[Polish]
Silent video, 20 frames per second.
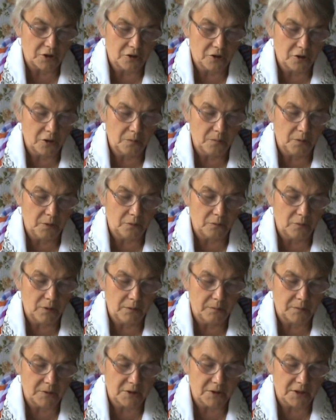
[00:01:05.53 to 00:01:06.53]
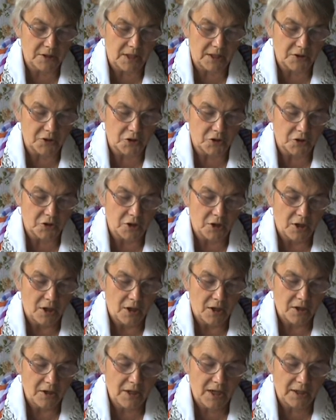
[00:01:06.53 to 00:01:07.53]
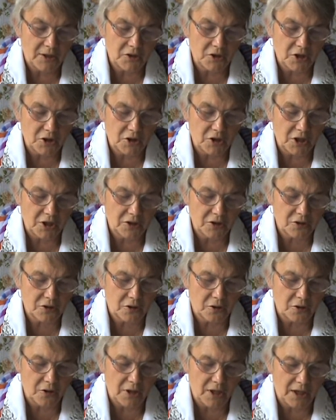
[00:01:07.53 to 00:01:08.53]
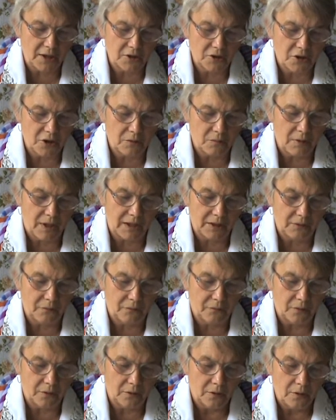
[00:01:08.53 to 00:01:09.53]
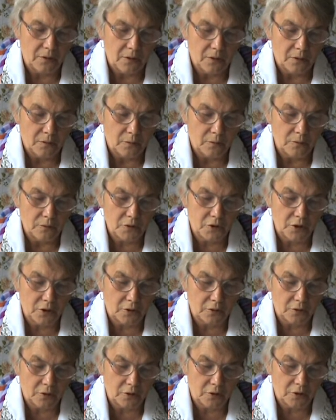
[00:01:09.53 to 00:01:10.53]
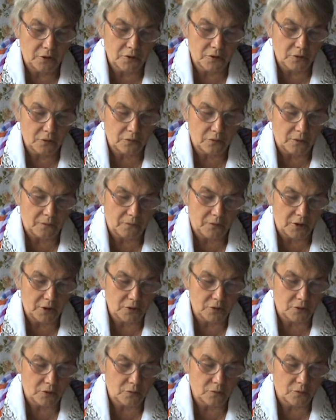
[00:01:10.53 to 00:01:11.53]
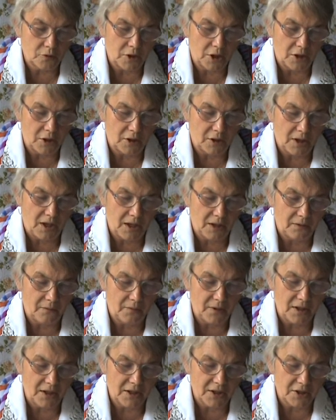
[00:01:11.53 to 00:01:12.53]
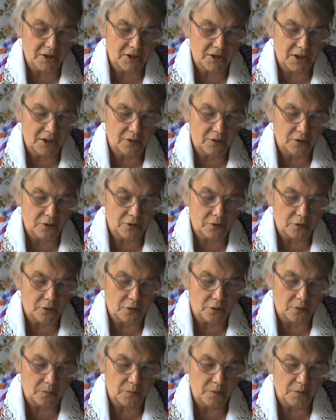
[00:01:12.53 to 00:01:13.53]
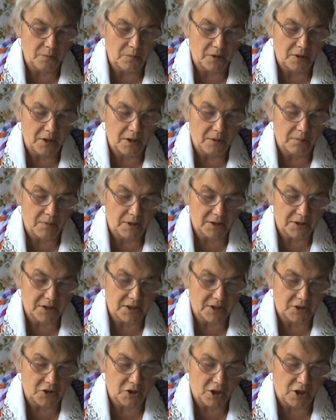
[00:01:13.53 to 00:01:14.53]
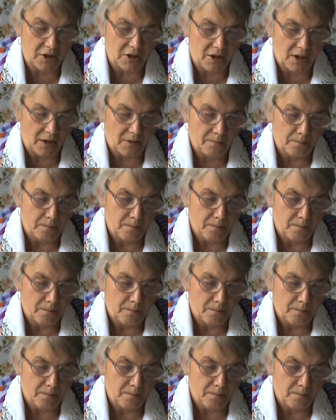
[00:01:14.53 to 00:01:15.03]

Co mogłoby znaczyć? Jakże często i jakże łatwo ludzie dochodzą do wniosku, że i tak wiele z tego, co robimy, nie ma znaczenia.